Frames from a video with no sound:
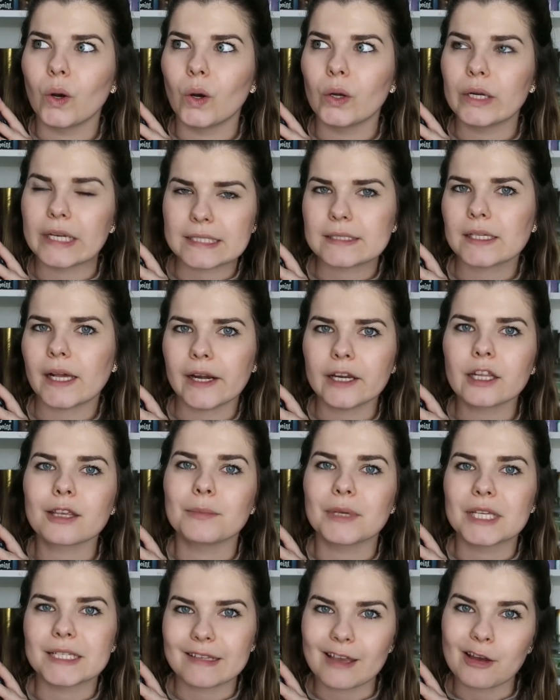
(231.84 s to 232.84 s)
Und das kann
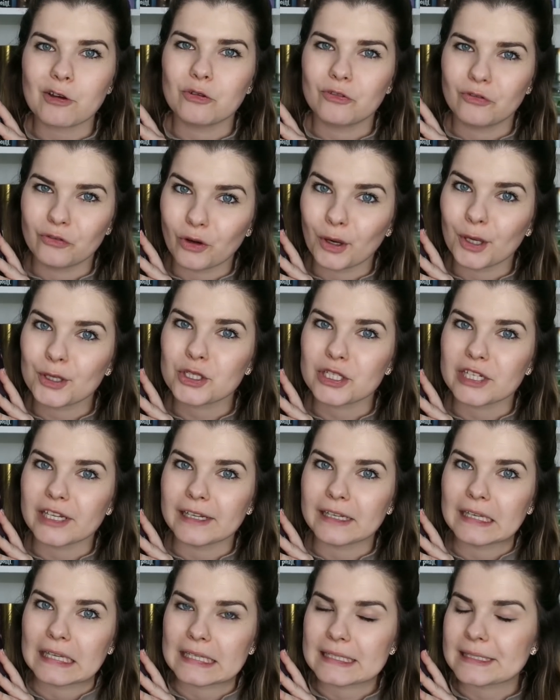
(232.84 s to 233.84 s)
ich mir sehr gut
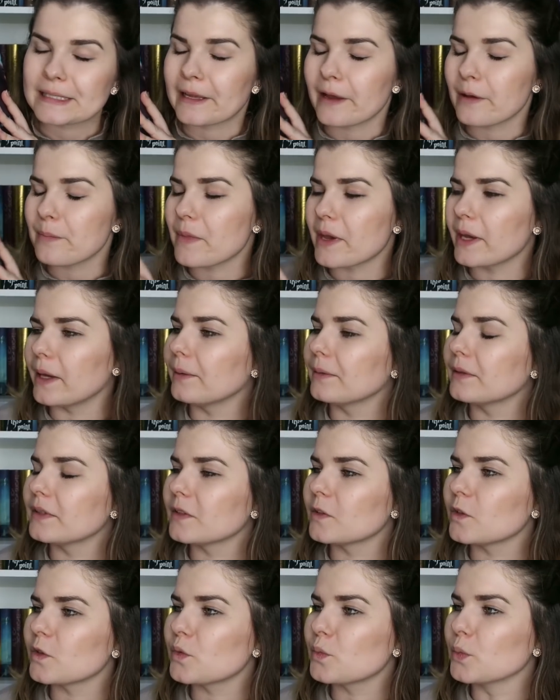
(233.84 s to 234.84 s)
vorstellen jetzt nach
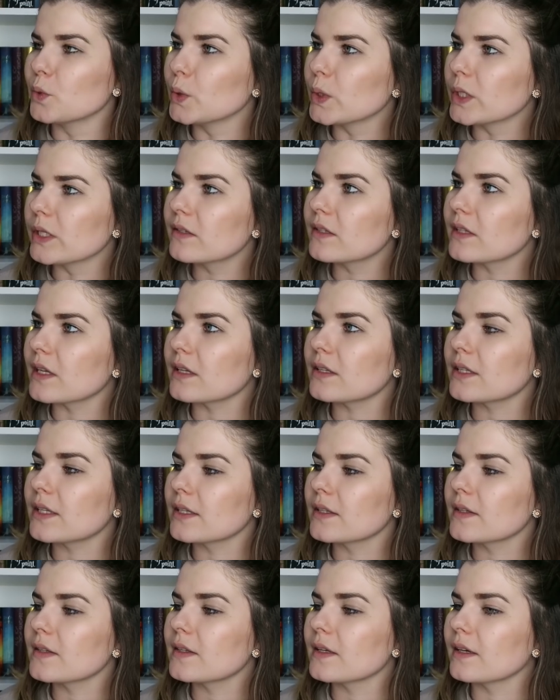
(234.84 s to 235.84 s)
Beenden des Buches, dass
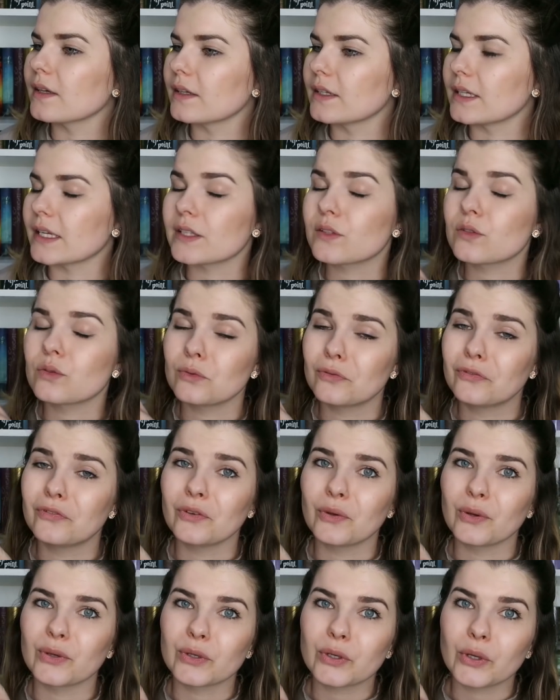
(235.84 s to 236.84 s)
es äh, dazu
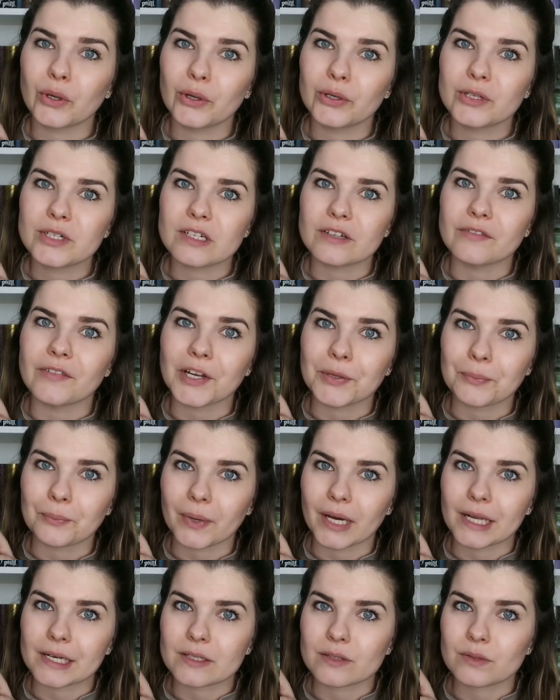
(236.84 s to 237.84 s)
führen könnte, wenn
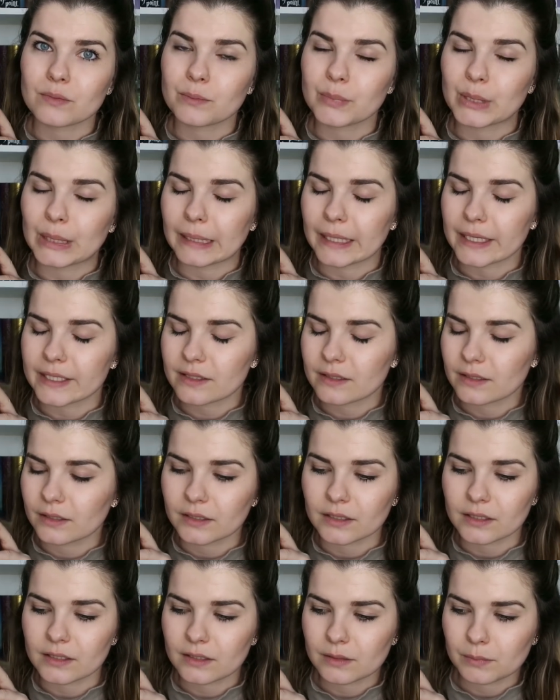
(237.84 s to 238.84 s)
man
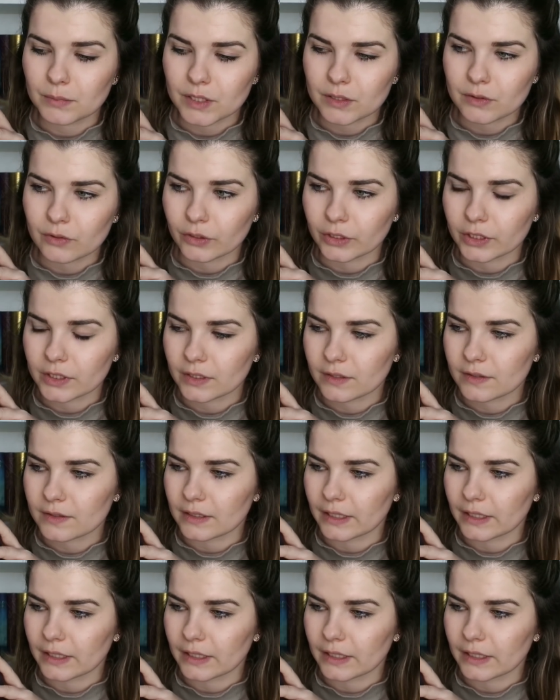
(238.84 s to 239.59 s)
belastet ist mit solchen